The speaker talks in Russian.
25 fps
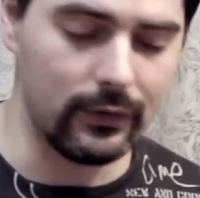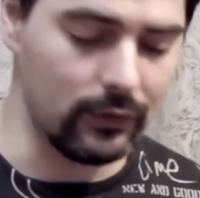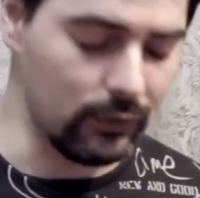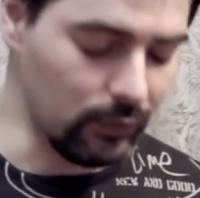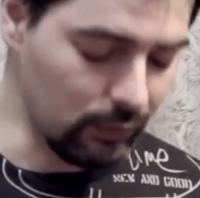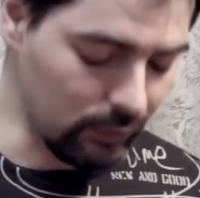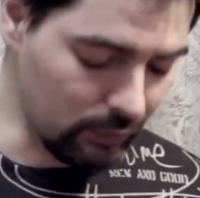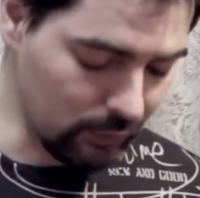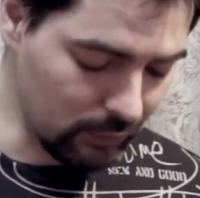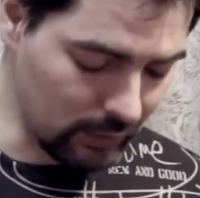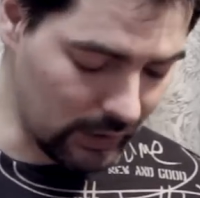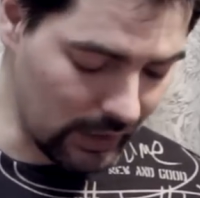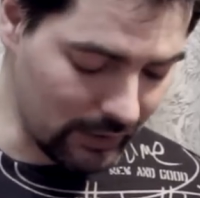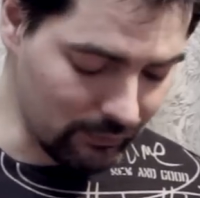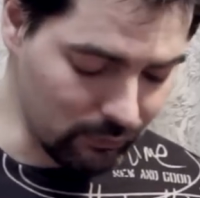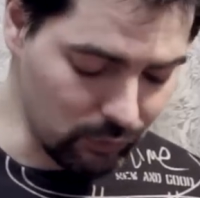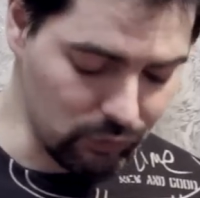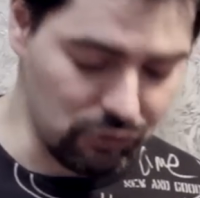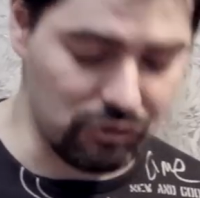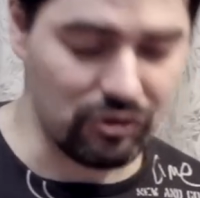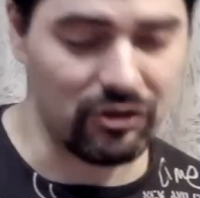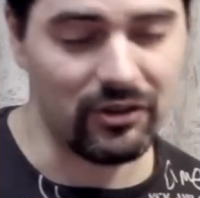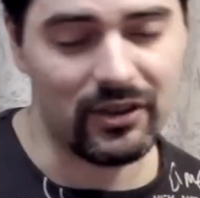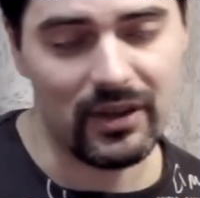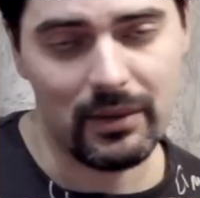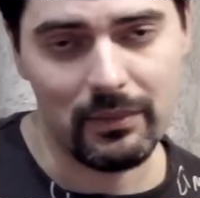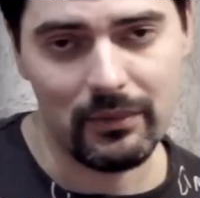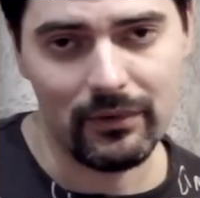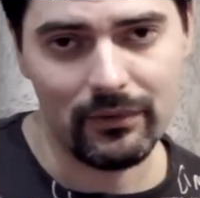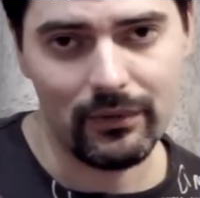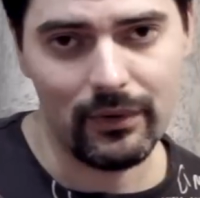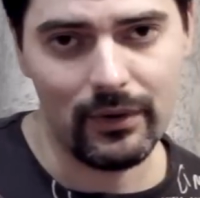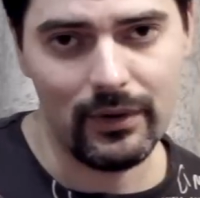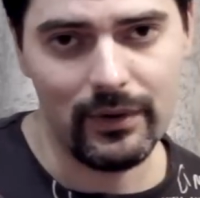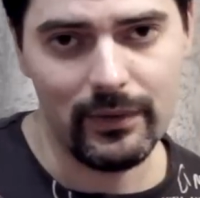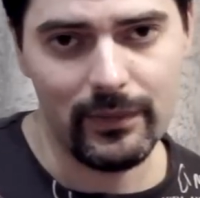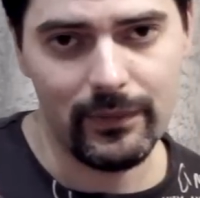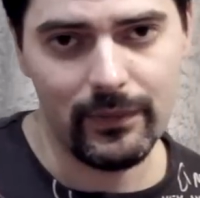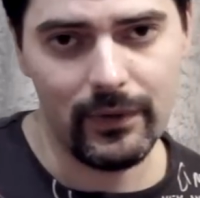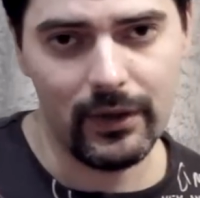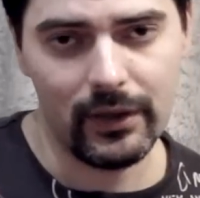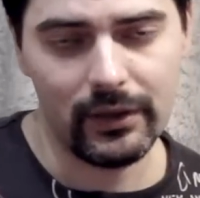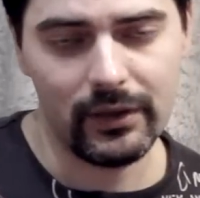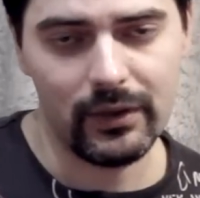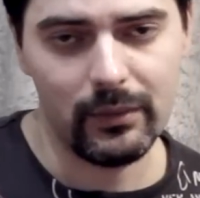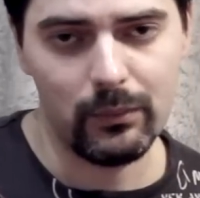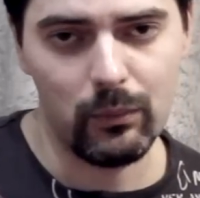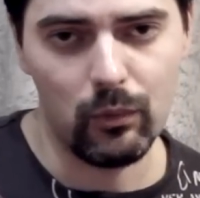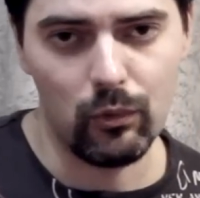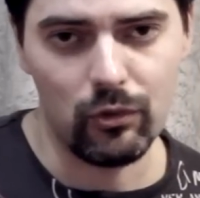но того же самого
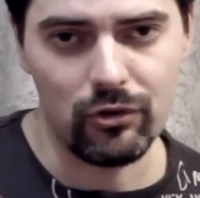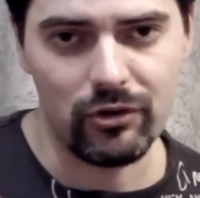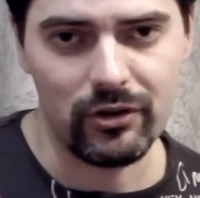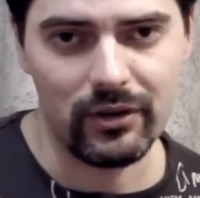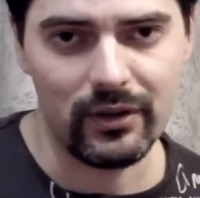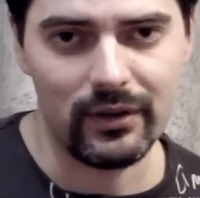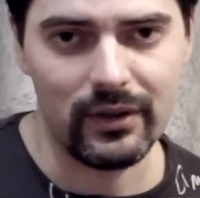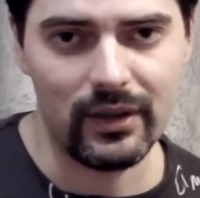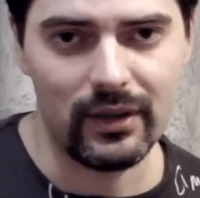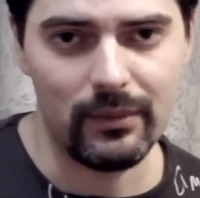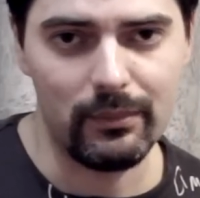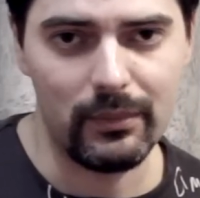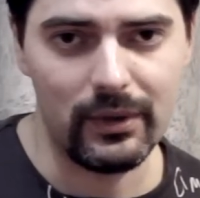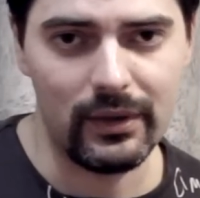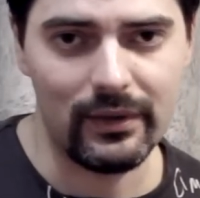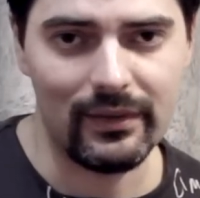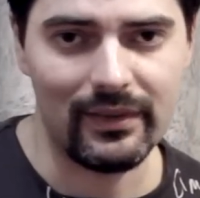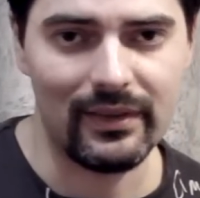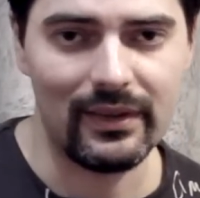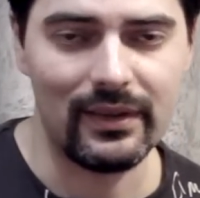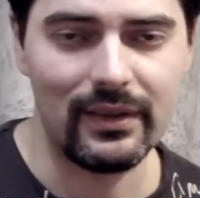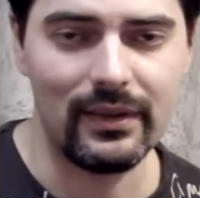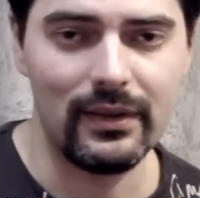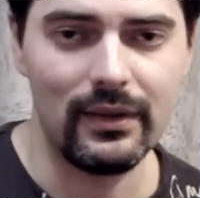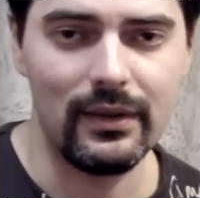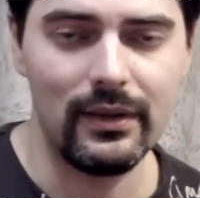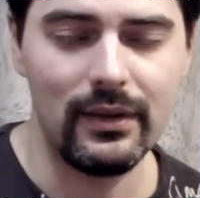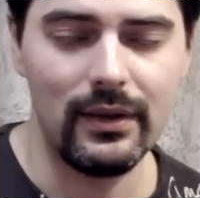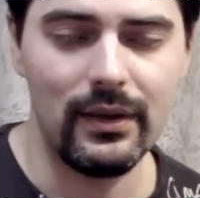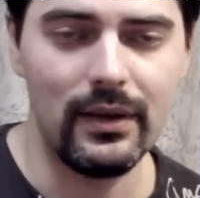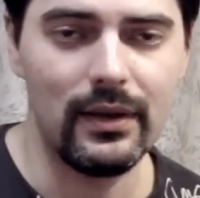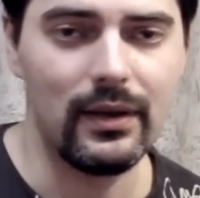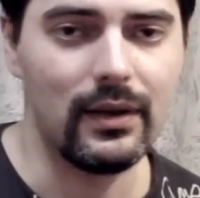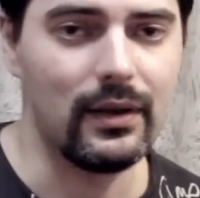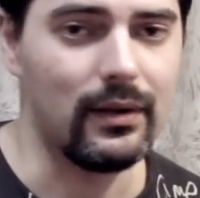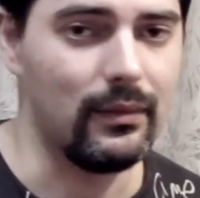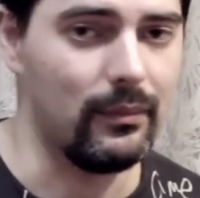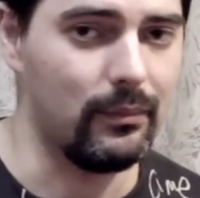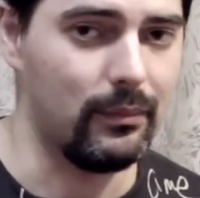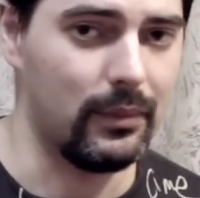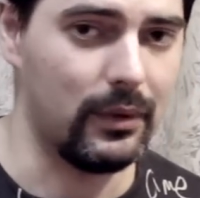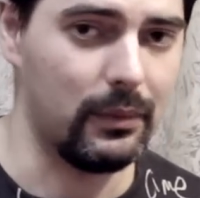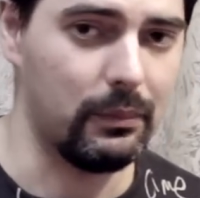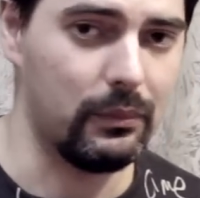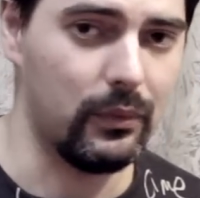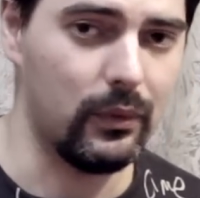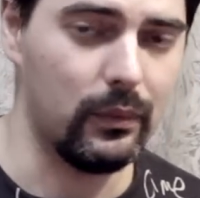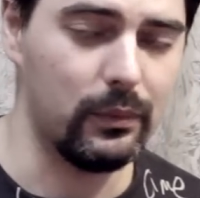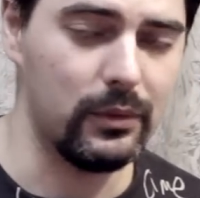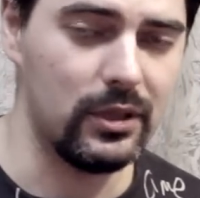эффекта можно добиться не при
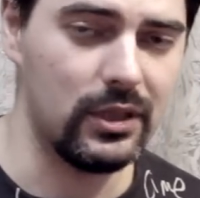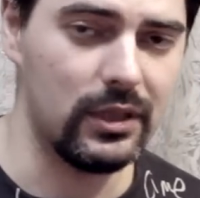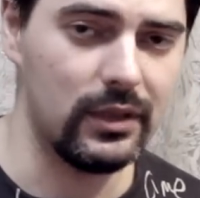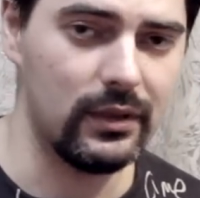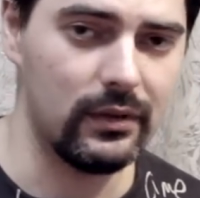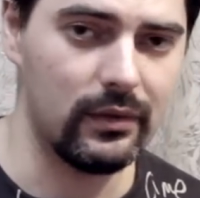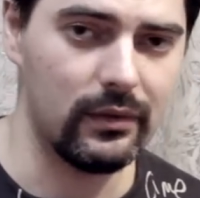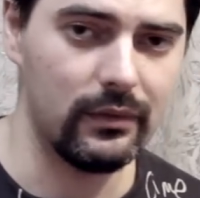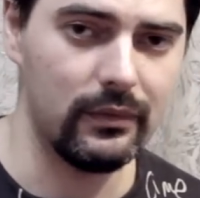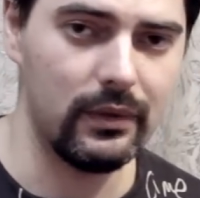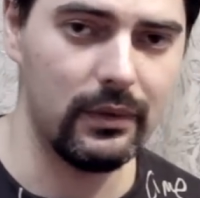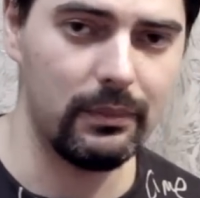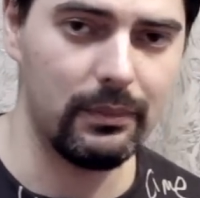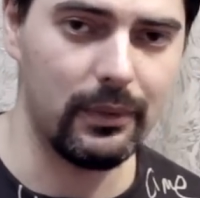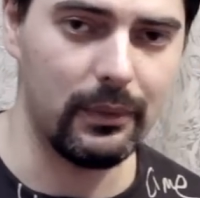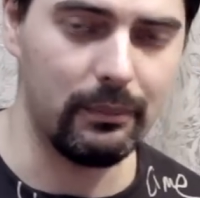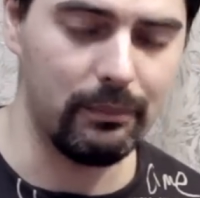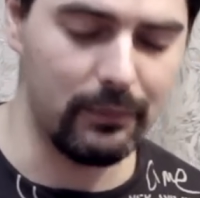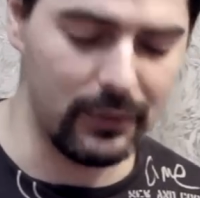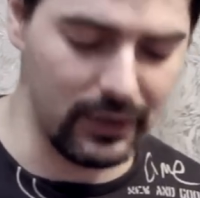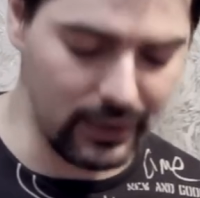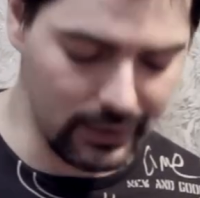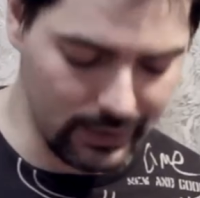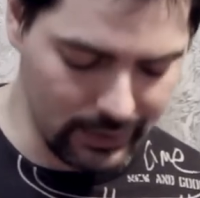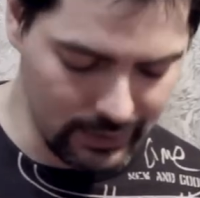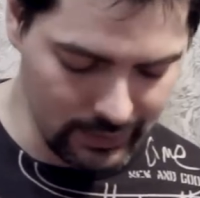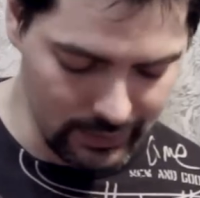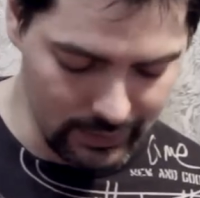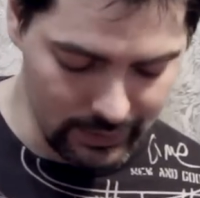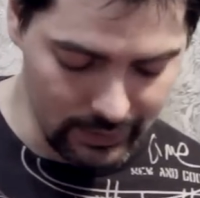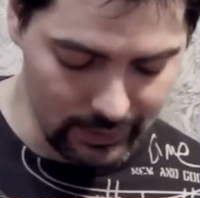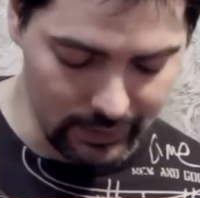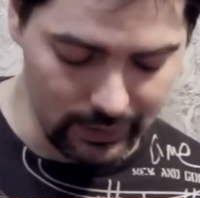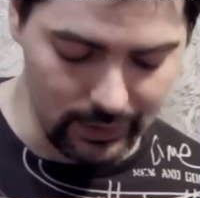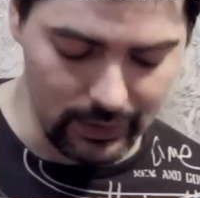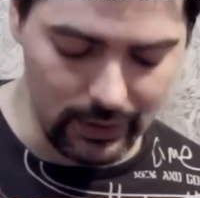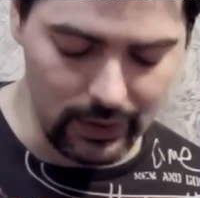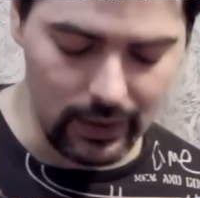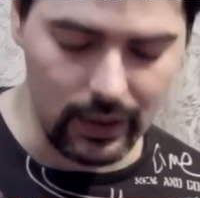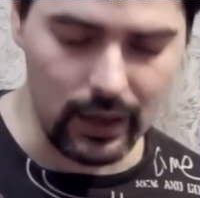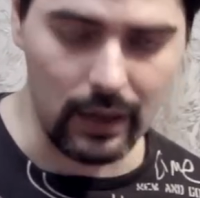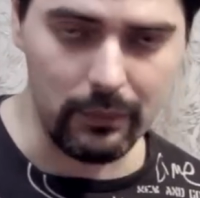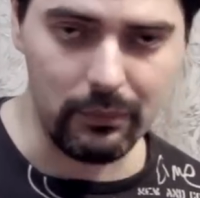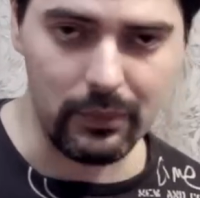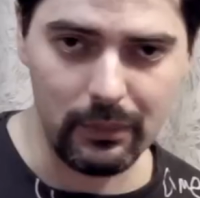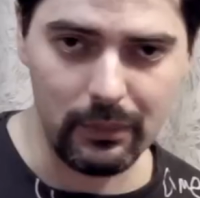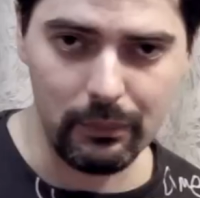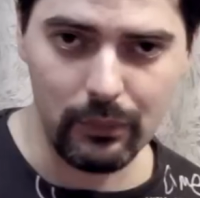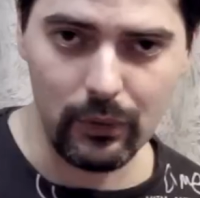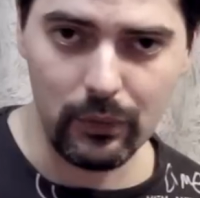помощи свип-пикинга, а
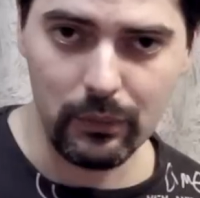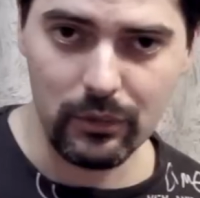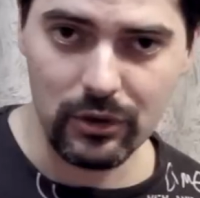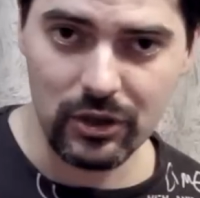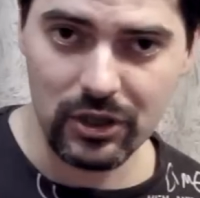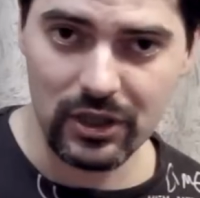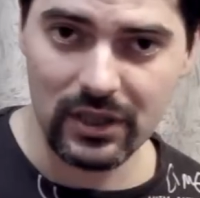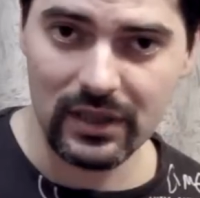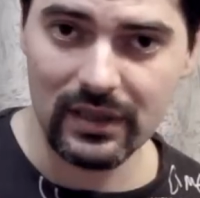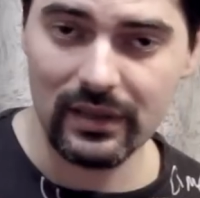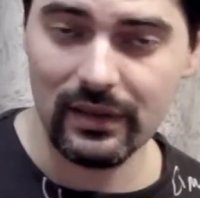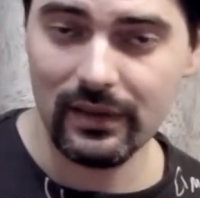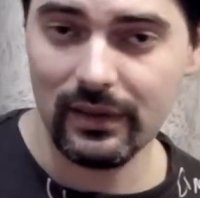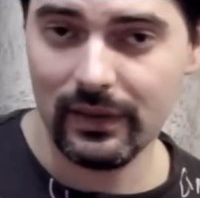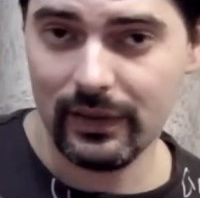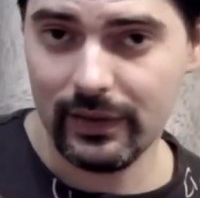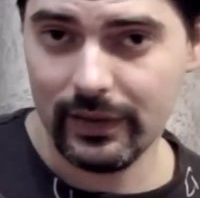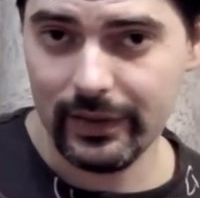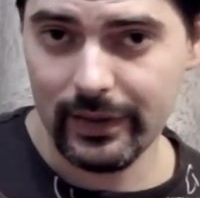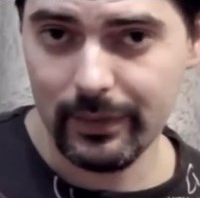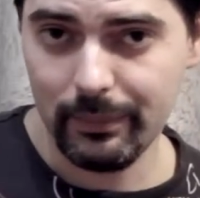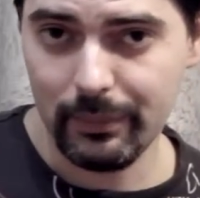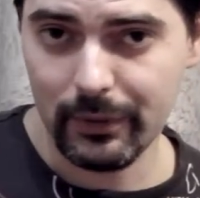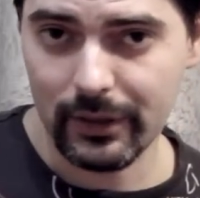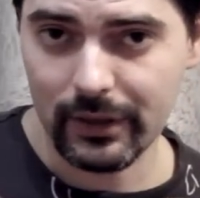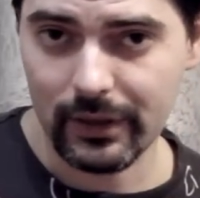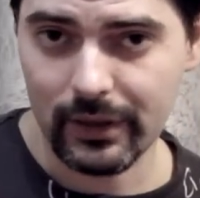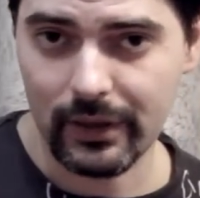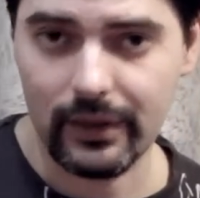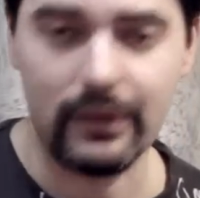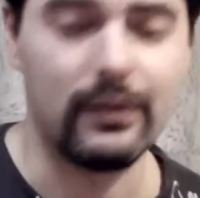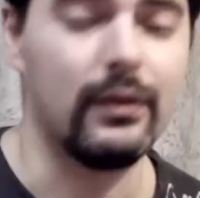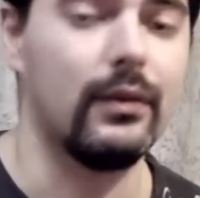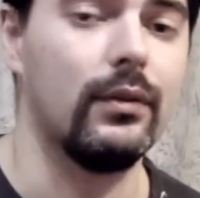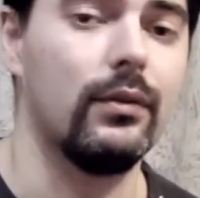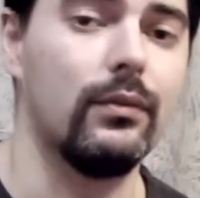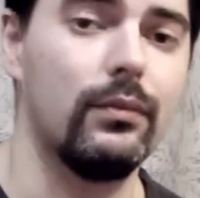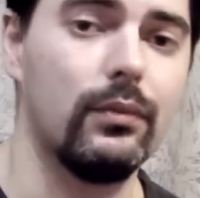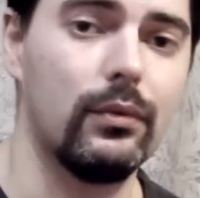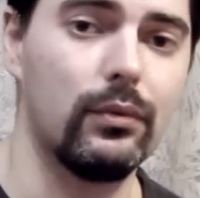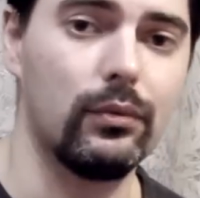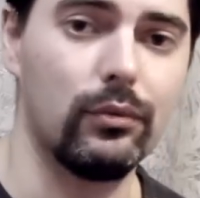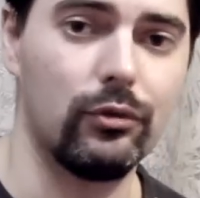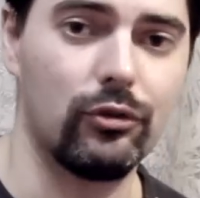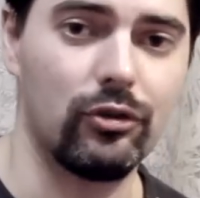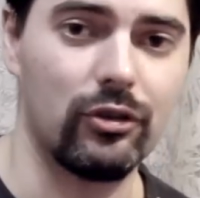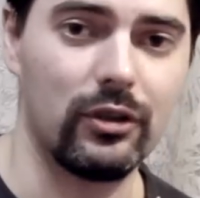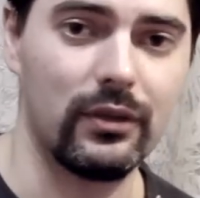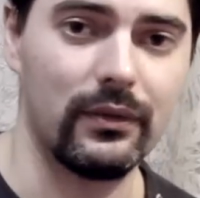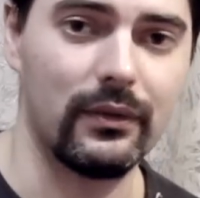помощи тэппинга
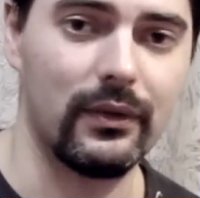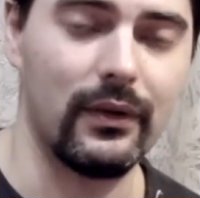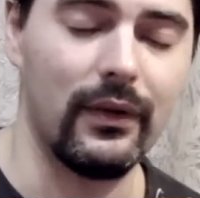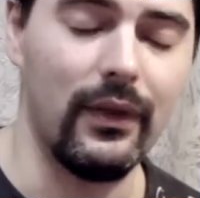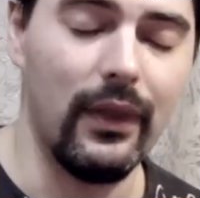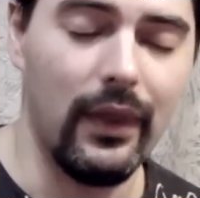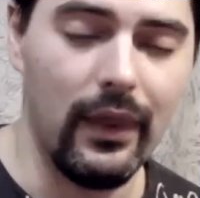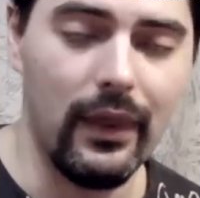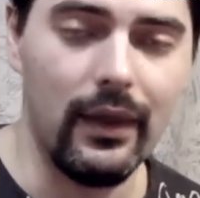двуручного.